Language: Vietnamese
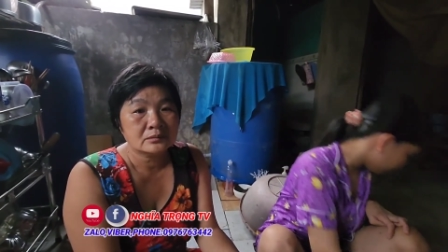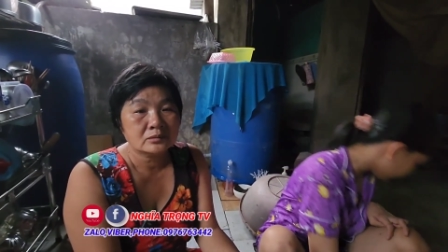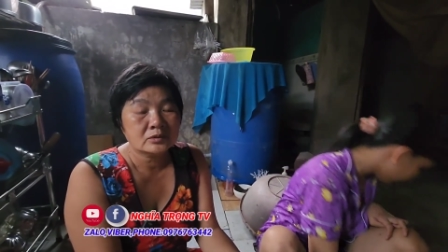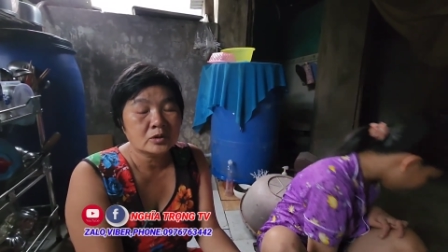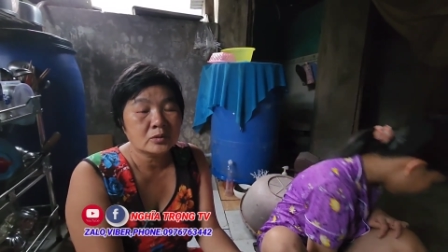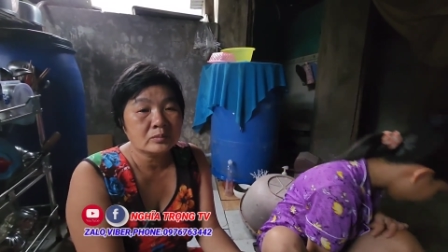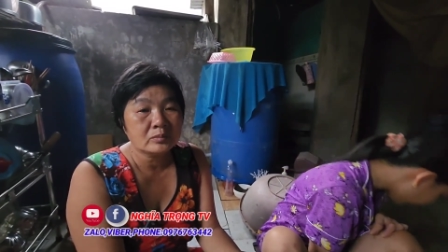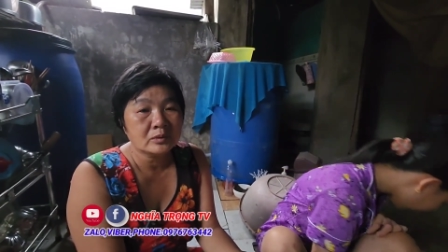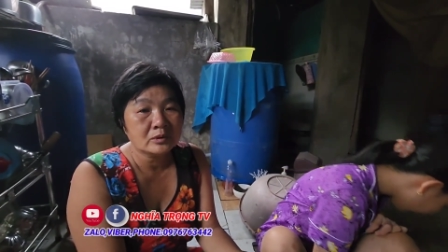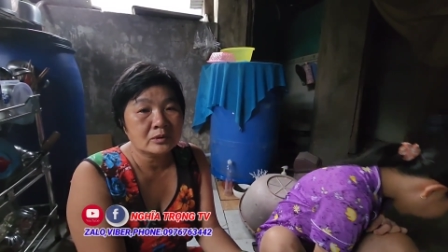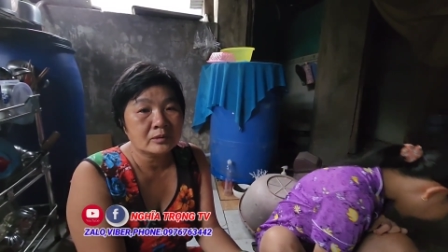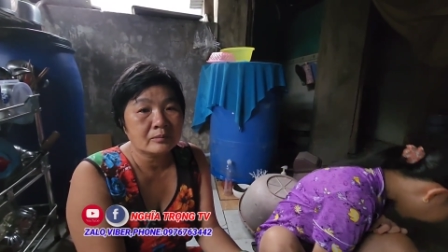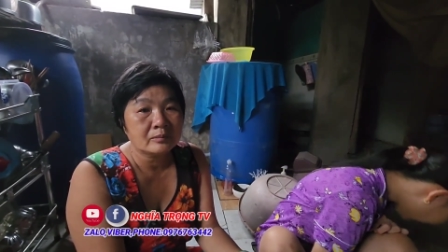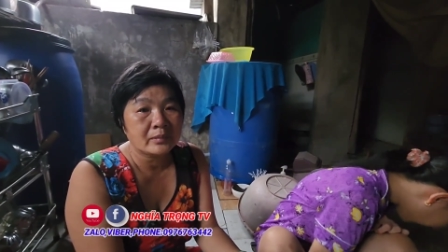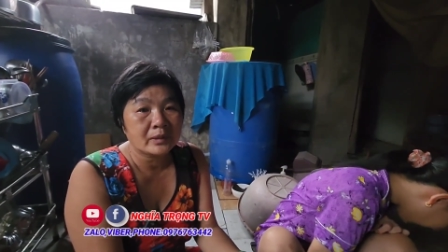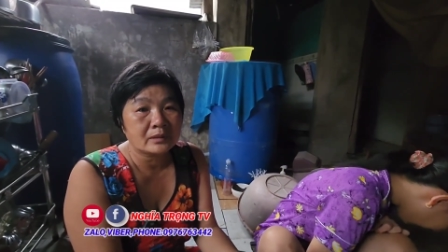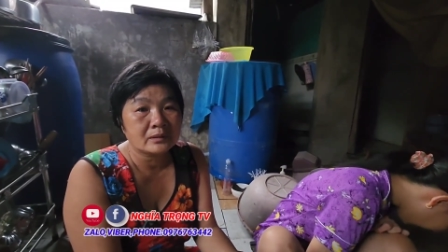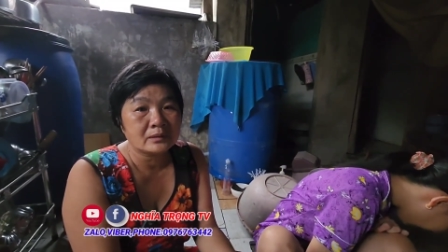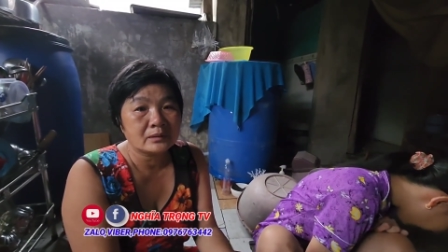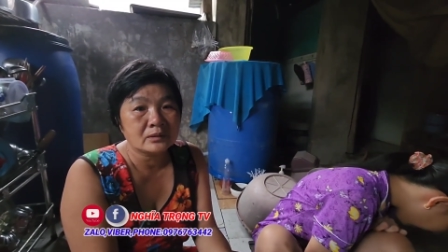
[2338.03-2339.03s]
chúc cho
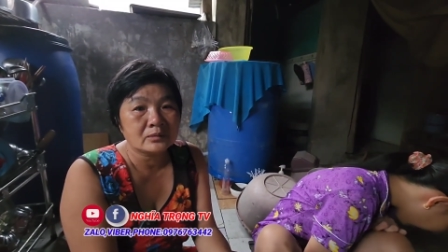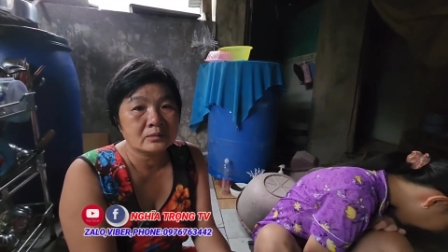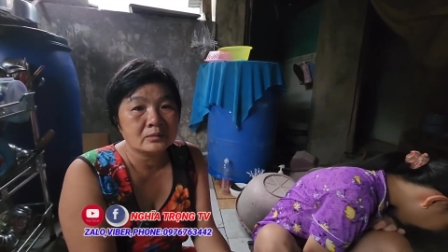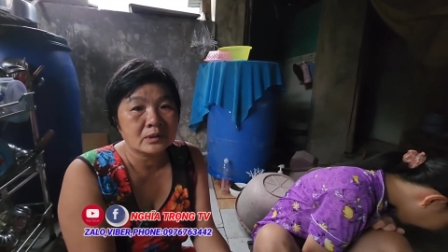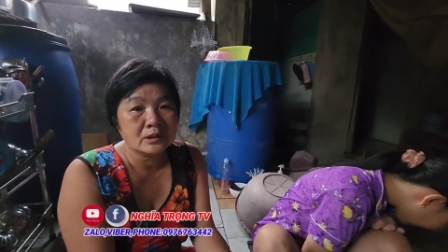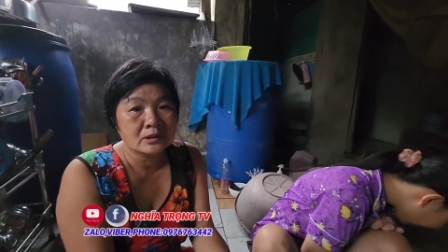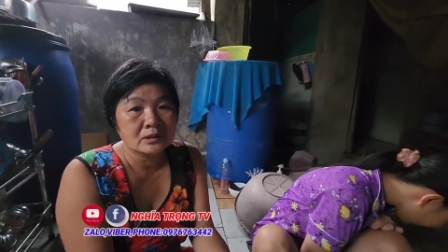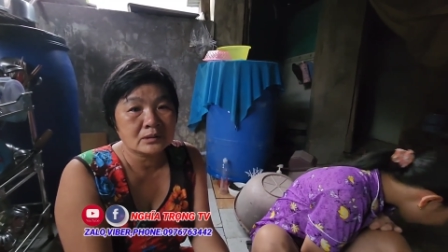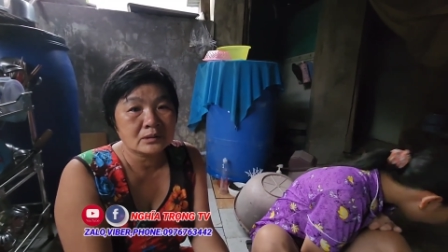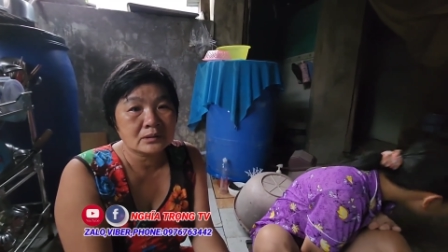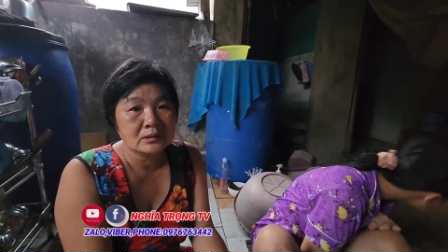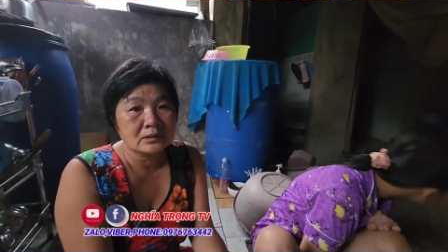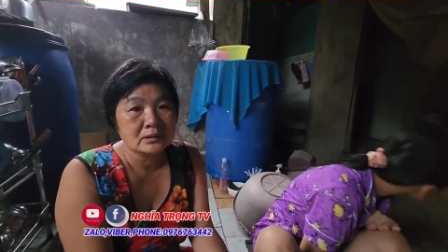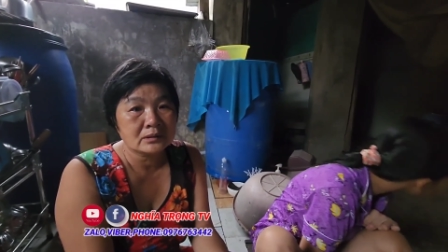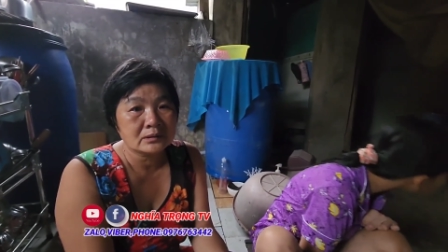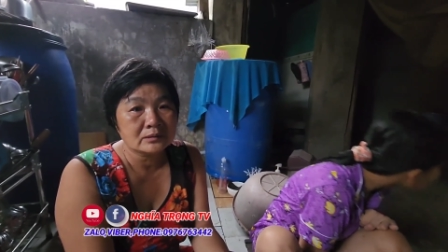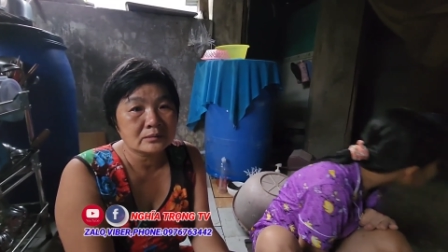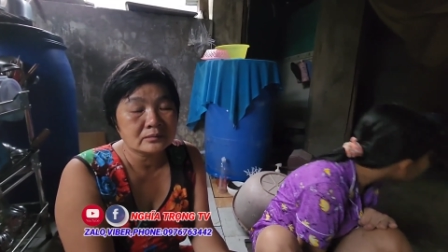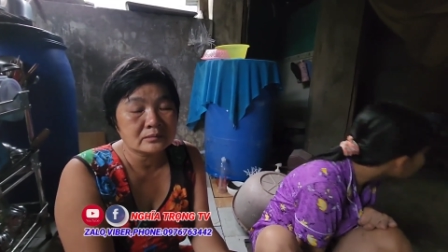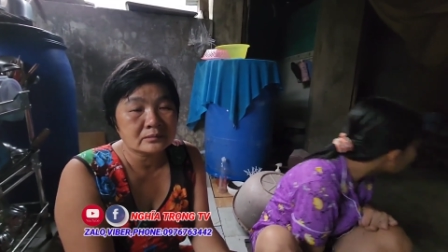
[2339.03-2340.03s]
mạnh thường quân
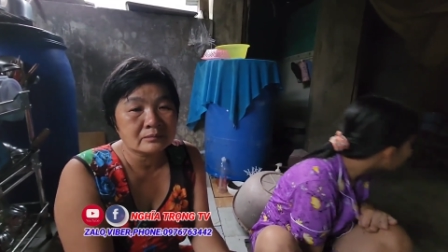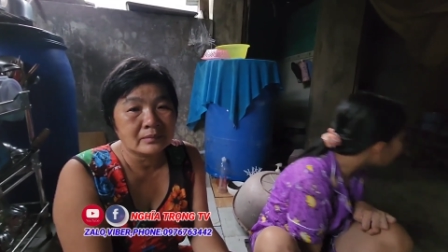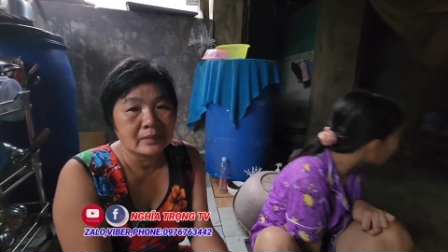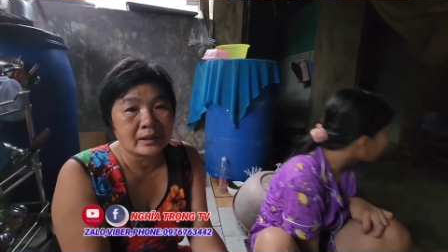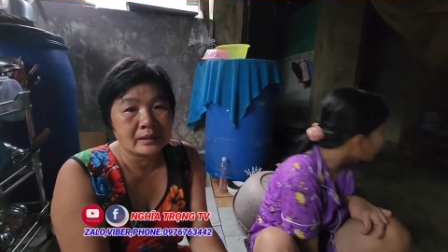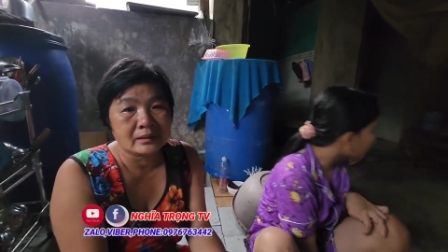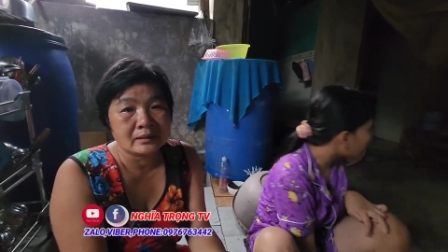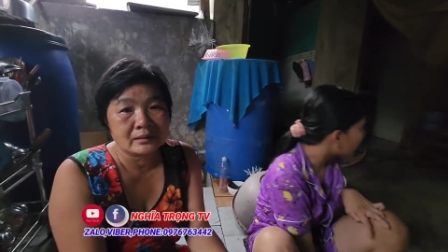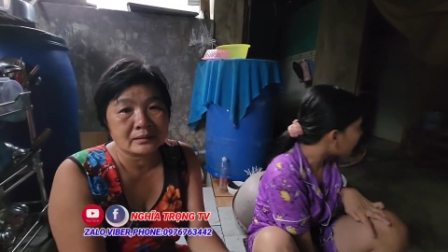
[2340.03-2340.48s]
đó bằng